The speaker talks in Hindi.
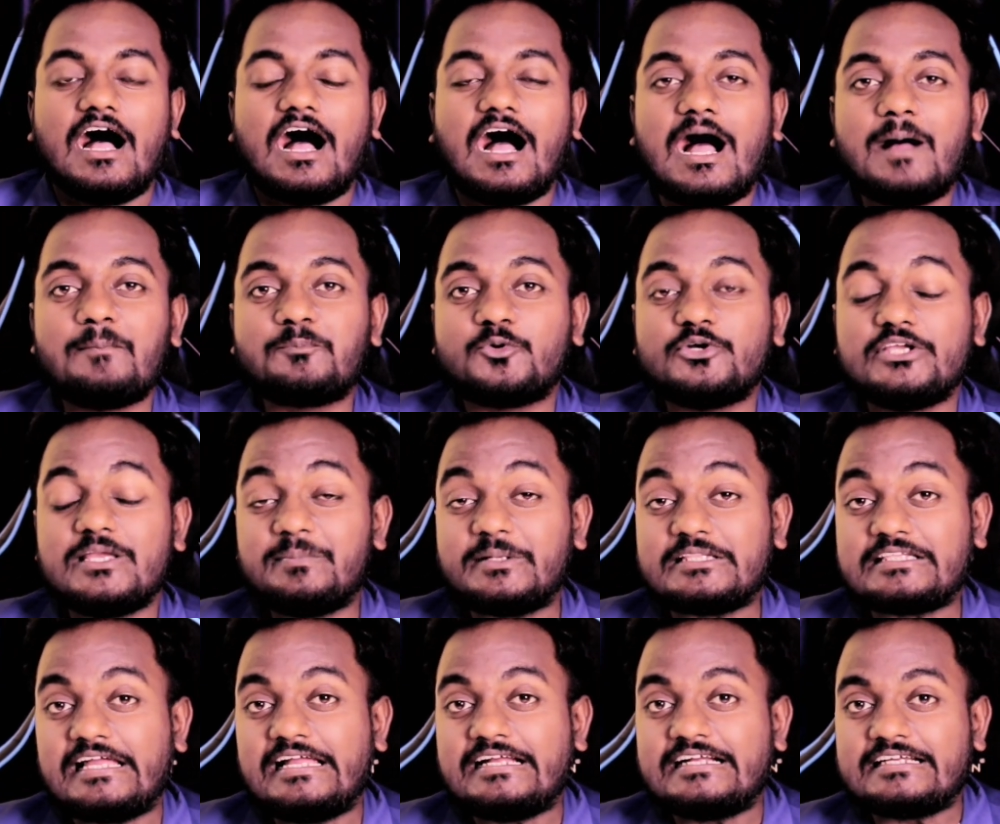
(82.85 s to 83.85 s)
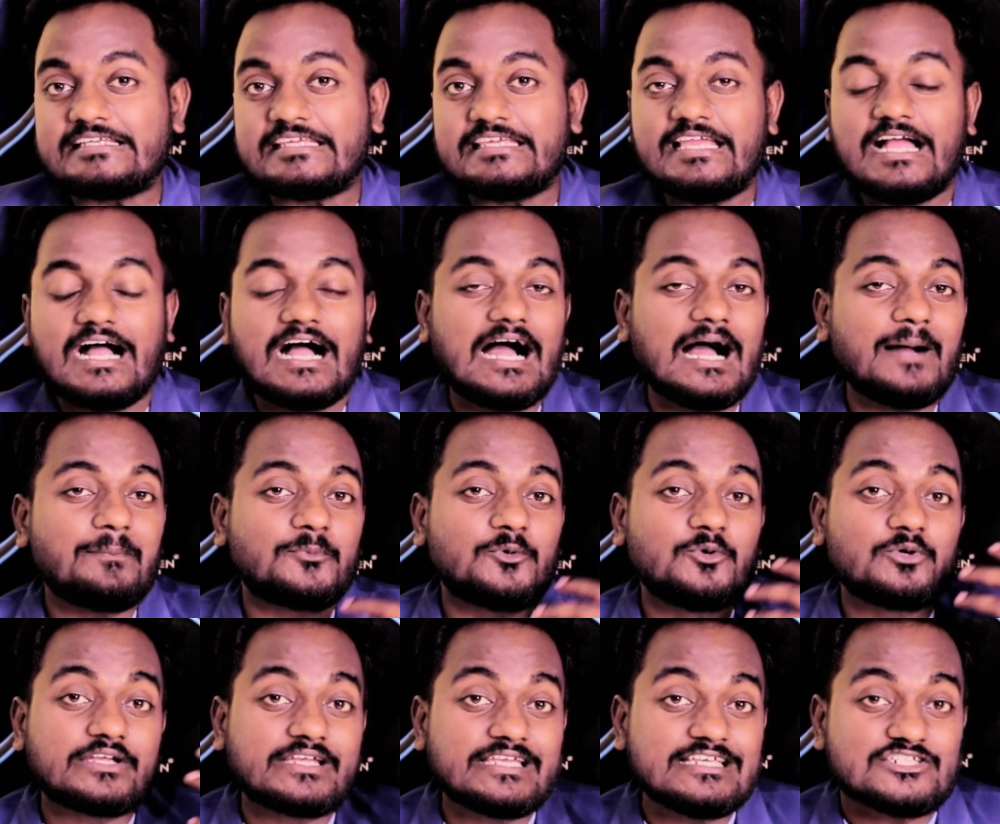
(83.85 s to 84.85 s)
आपको ये बताएगा कि
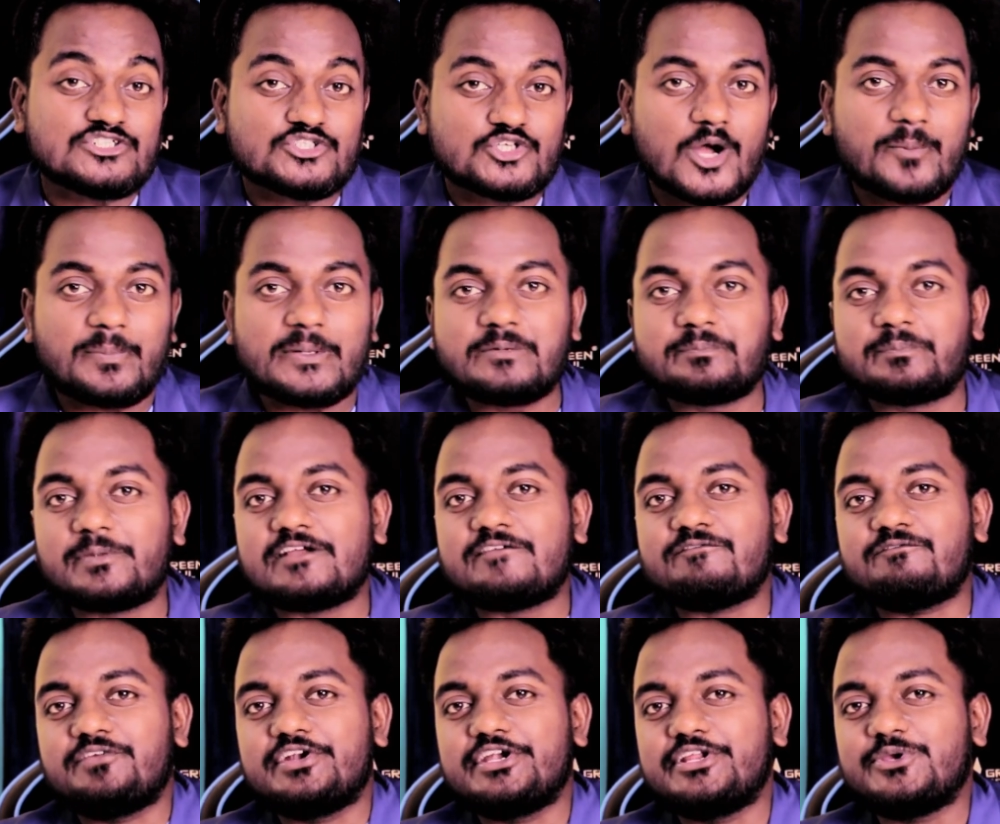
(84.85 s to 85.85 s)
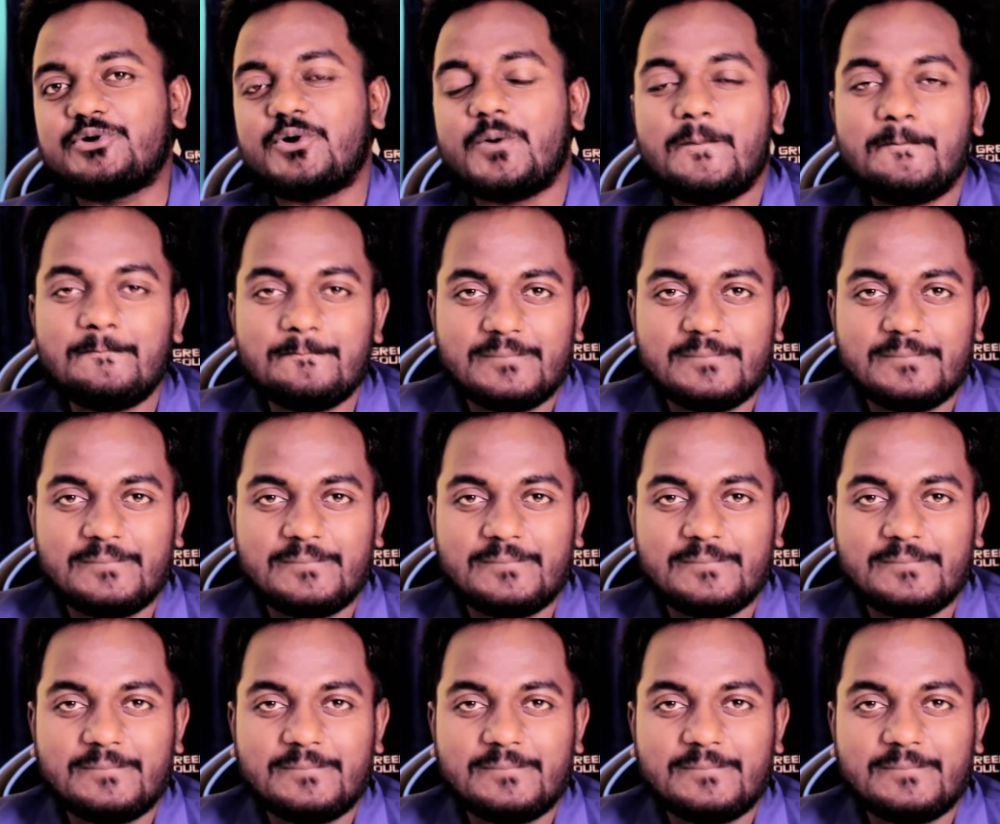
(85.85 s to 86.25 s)
आपको किस टॉपिक पर वीडियो